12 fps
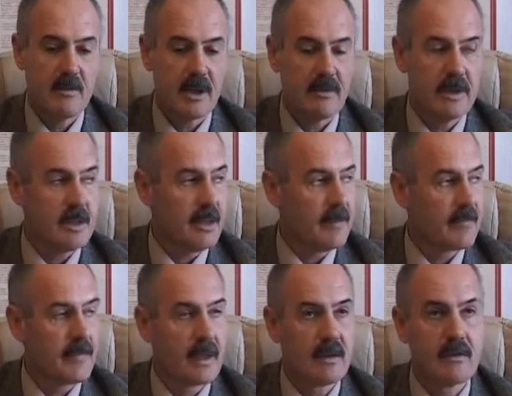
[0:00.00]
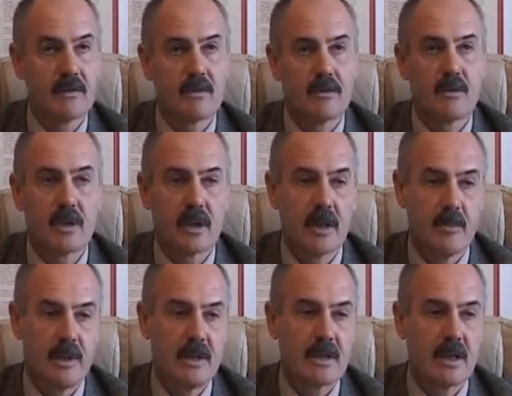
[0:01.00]
провести в городе
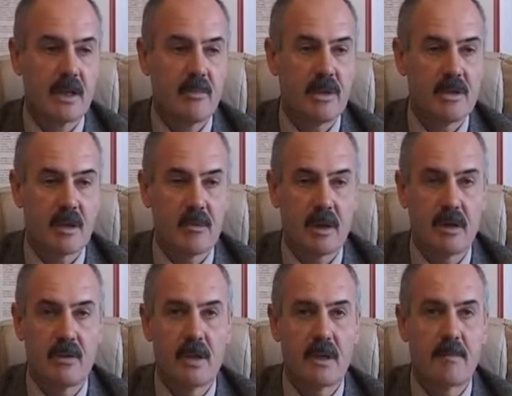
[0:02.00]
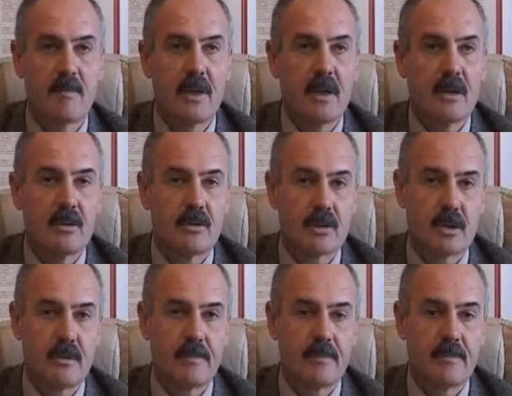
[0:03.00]
Лабинске, Лабинском районе,
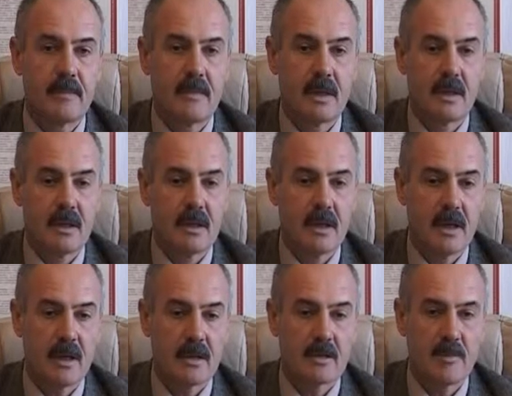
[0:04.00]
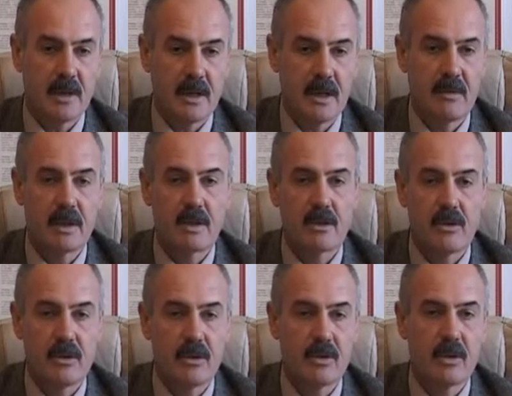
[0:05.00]
тоже ряд спортивных,
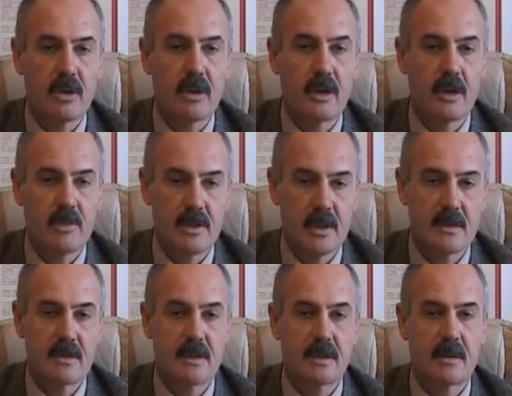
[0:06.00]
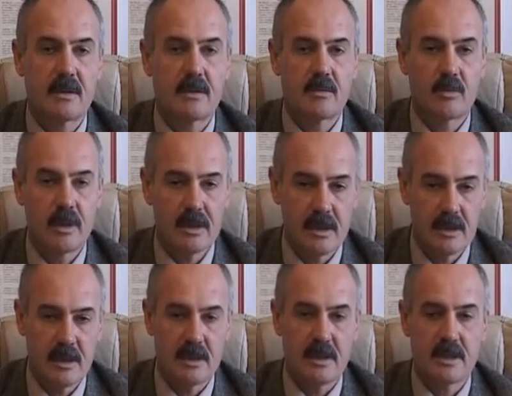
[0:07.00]
культурных, общественных, э,
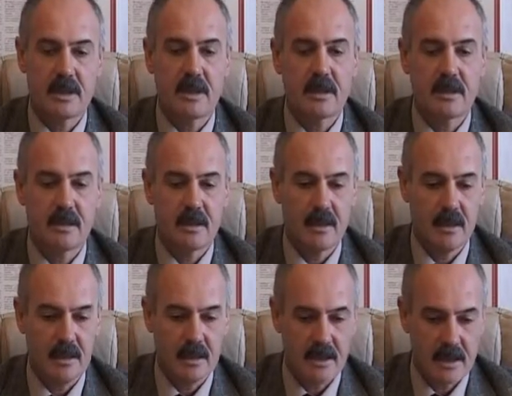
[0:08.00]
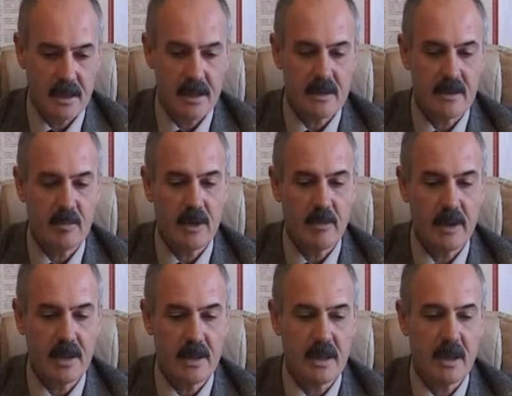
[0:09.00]
публицистических э, и торжественных
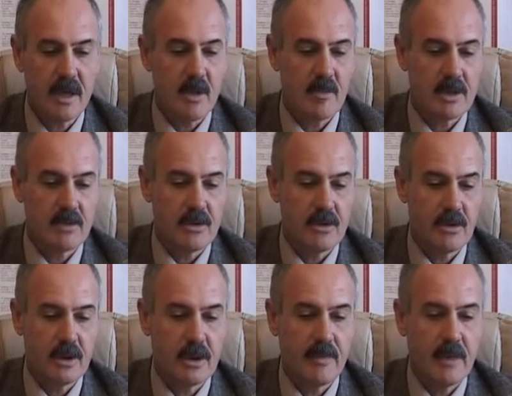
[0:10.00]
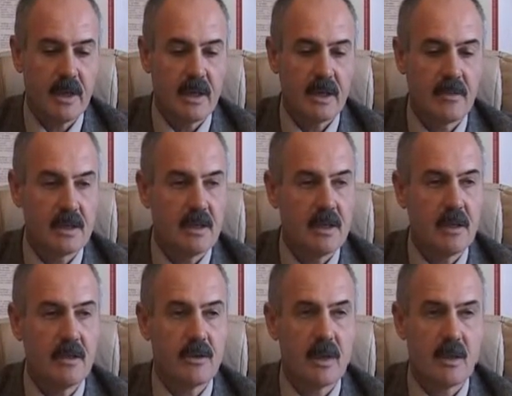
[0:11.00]
мероприятий, посвященных
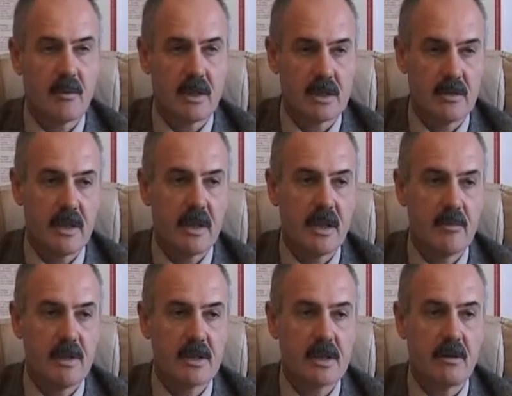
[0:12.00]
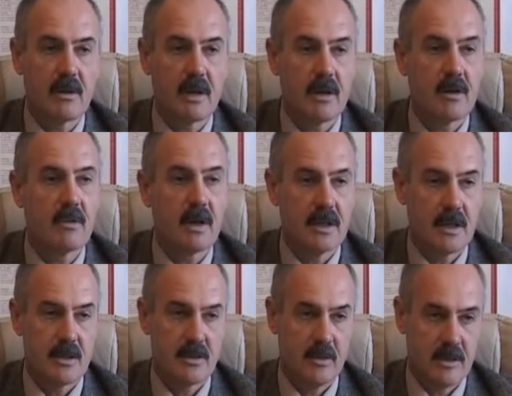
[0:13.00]
20-летию образования Лабинского районного
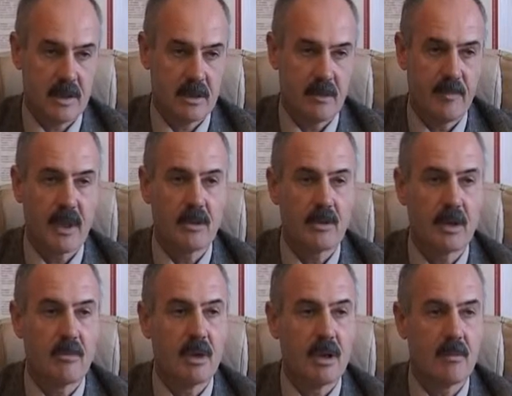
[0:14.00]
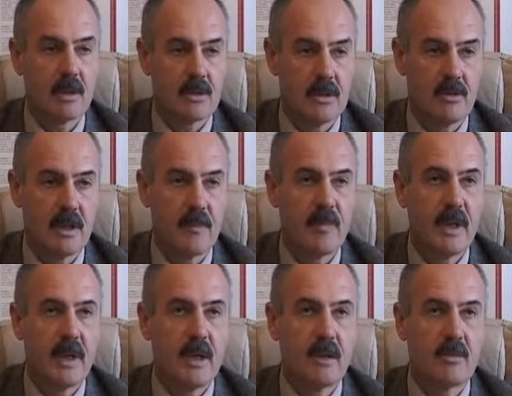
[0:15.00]
казачьего общества, которое было образовано
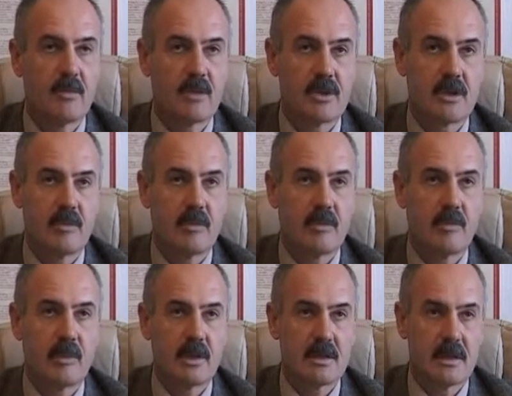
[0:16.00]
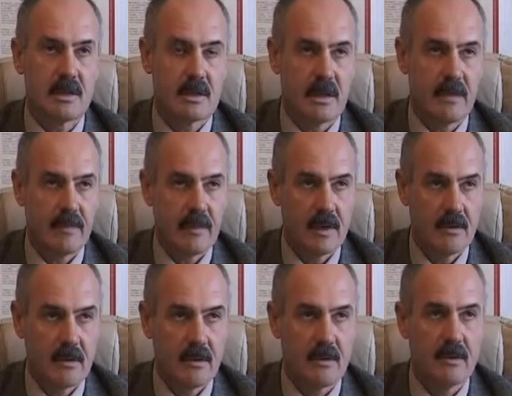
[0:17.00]
вот после процесса э,
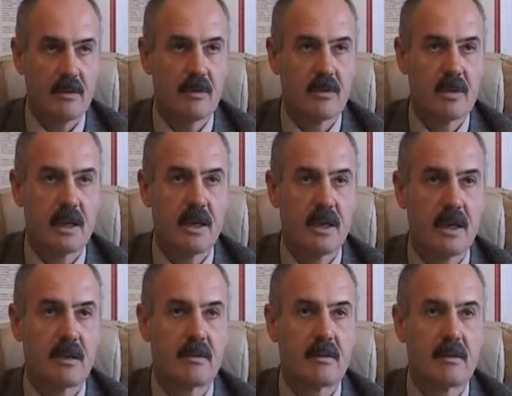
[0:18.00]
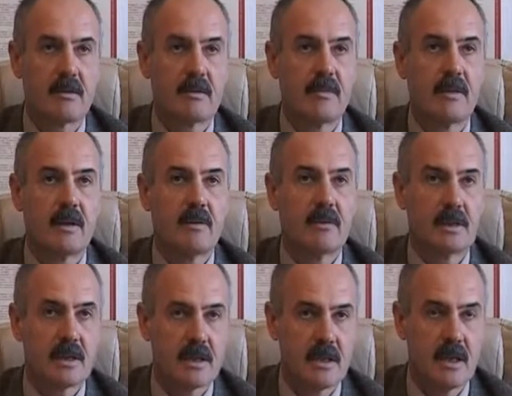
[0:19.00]
в 90-х годах
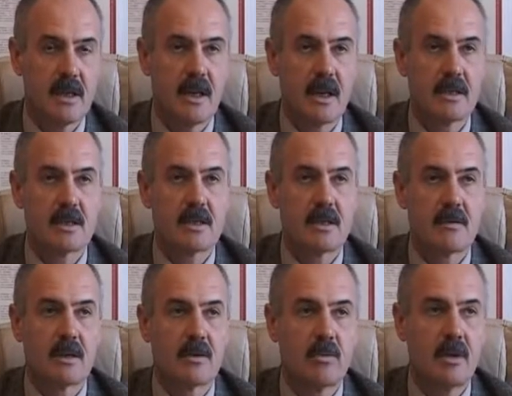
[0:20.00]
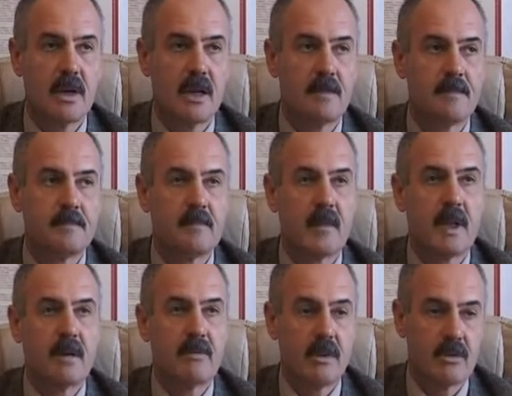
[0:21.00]
возрождения казачества на Кубани
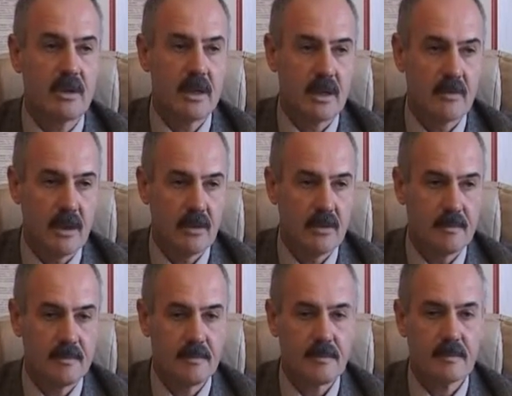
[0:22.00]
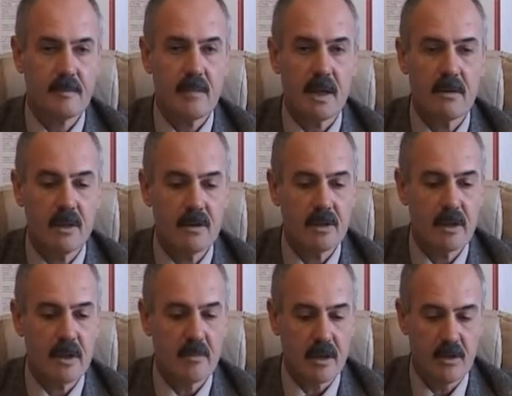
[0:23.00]
в 93 году. В
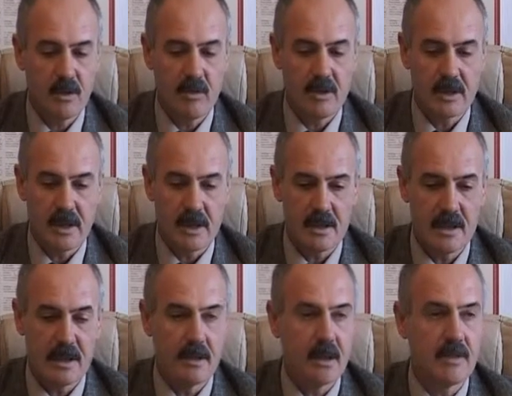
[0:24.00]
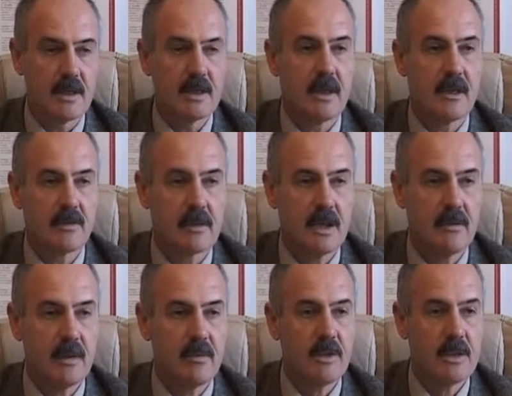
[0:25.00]
1993 году был зарегистрирован официальный
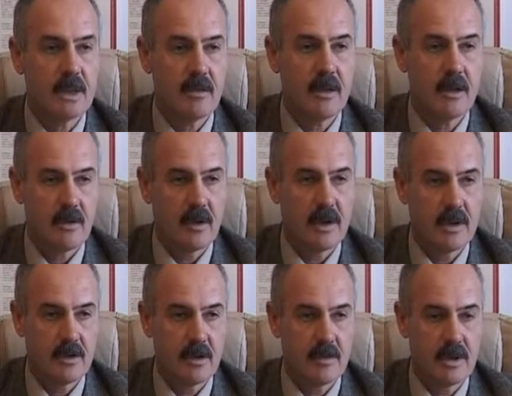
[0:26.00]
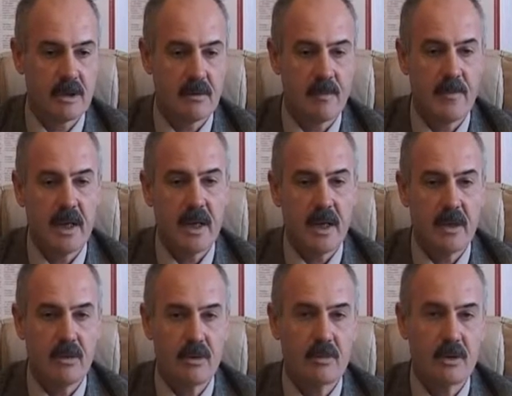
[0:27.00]
устав Лабинского районного казачьего общества. И
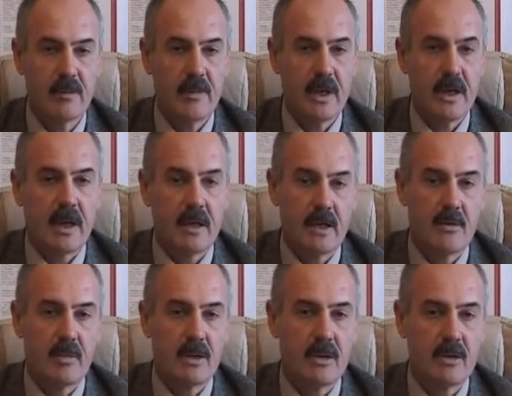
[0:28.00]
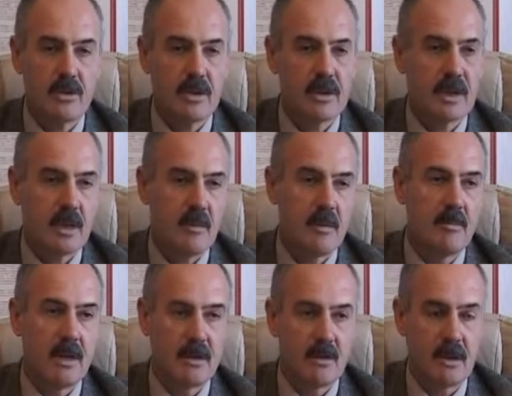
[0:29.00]
вот мы хотим подытожить, с какими
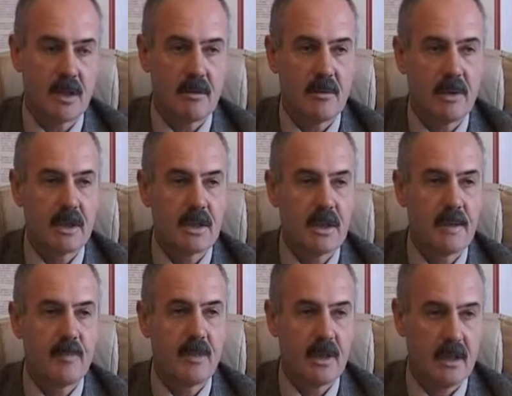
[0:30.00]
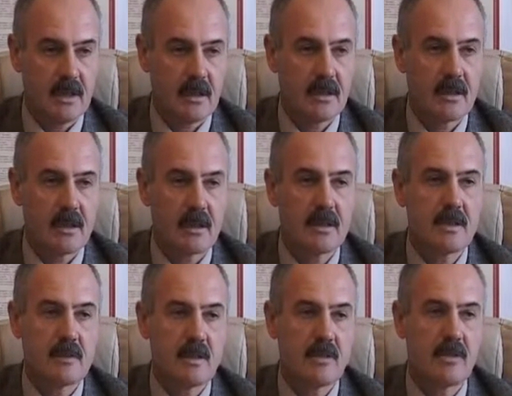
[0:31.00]
мы результатами подошли э, к
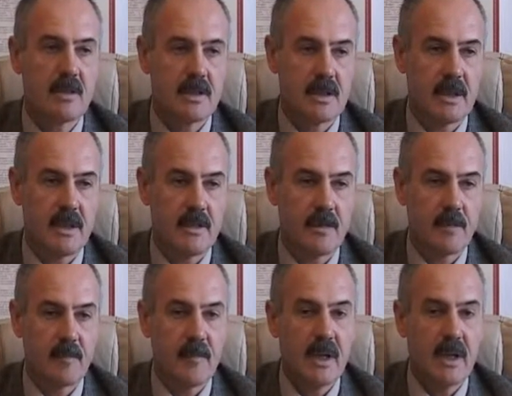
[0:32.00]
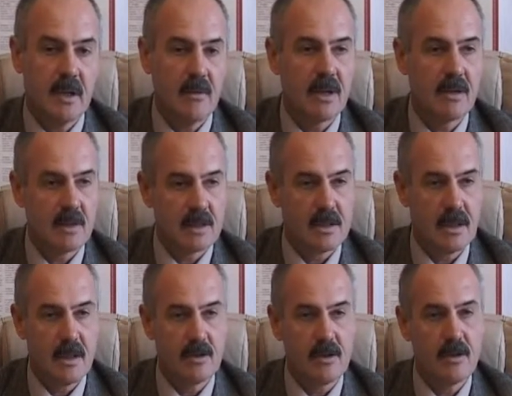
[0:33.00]
своему 20-летию. Именно
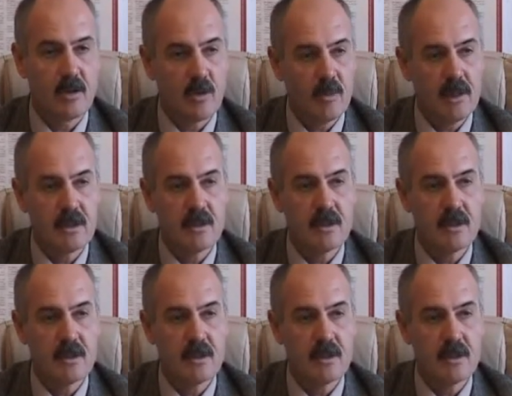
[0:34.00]
20-летию не Кубанского